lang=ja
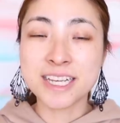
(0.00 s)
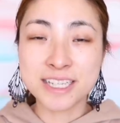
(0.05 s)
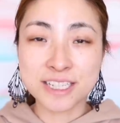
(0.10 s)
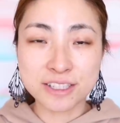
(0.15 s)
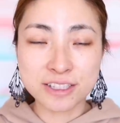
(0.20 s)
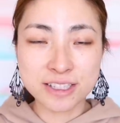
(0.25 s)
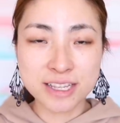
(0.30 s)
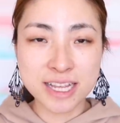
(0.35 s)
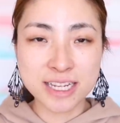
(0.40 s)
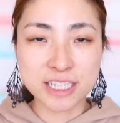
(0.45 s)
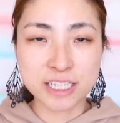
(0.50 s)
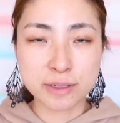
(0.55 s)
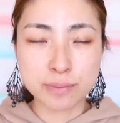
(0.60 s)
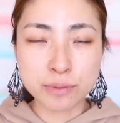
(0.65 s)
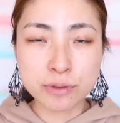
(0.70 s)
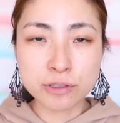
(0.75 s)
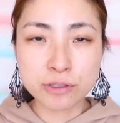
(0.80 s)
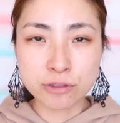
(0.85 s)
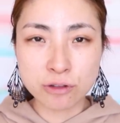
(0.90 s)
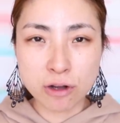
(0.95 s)
先日ね自
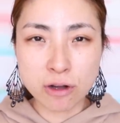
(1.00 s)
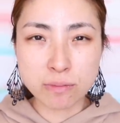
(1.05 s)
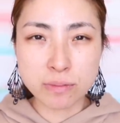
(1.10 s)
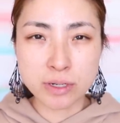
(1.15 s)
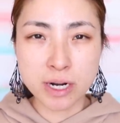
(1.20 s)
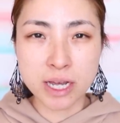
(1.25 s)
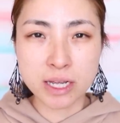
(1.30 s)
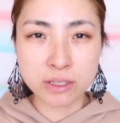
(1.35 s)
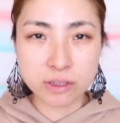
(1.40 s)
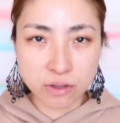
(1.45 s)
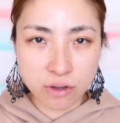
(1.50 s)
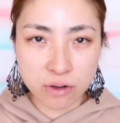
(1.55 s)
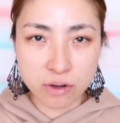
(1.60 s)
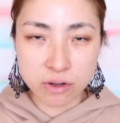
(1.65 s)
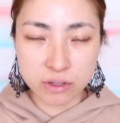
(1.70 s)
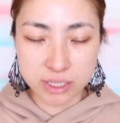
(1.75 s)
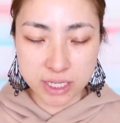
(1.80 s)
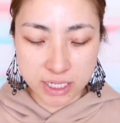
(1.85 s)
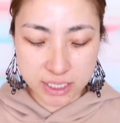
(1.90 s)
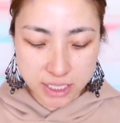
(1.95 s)
分の
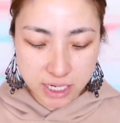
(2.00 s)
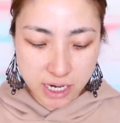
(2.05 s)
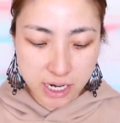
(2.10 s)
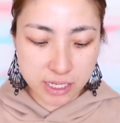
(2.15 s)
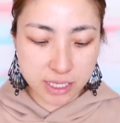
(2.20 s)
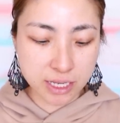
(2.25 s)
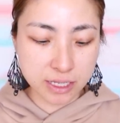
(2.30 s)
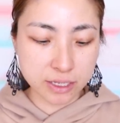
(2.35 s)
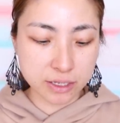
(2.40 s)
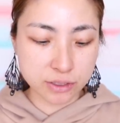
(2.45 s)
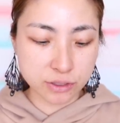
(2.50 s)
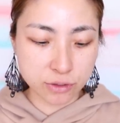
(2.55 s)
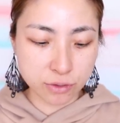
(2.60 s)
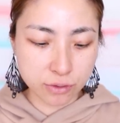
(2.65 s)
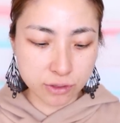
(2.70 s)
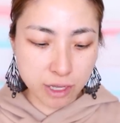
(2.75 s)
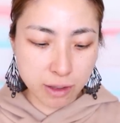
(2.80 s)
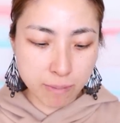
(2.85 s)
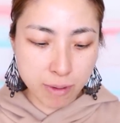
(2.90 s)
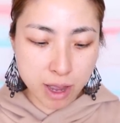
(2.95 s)
ブランドを立ち上げたんです
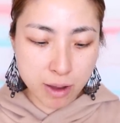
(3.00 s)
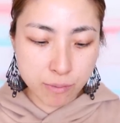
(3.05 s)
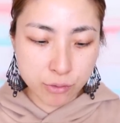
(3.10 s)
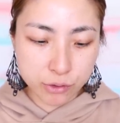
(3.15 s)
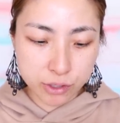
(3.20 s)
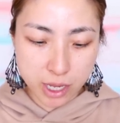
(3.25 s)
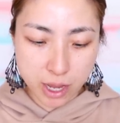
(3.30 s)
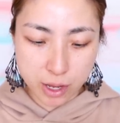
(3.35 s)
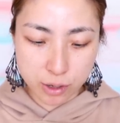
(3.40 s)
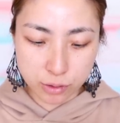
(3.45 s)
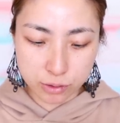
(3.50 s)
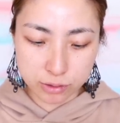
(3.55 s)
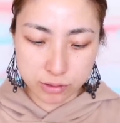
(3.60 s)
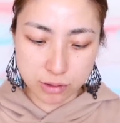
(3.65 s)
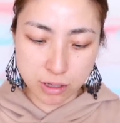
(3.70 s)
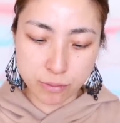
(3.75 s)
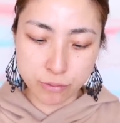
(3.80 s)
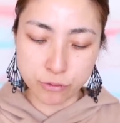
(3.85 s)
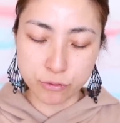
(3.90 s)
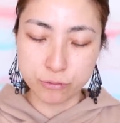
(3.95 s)
よ名前もね
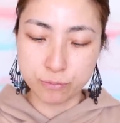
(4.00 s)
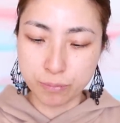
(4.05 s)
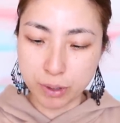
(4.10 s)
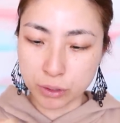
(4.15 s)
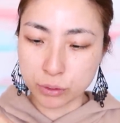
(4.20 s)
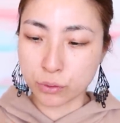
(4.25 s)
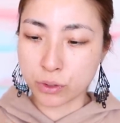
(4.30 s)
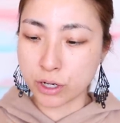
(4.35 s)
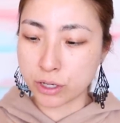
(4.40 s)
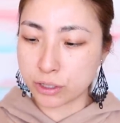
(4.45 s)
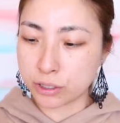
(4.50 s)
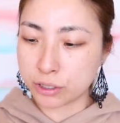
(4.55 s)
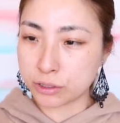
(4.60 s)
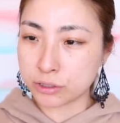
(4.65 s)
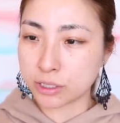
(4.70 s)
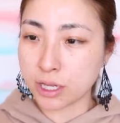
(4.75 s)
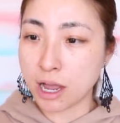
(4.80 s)
多分パトリック・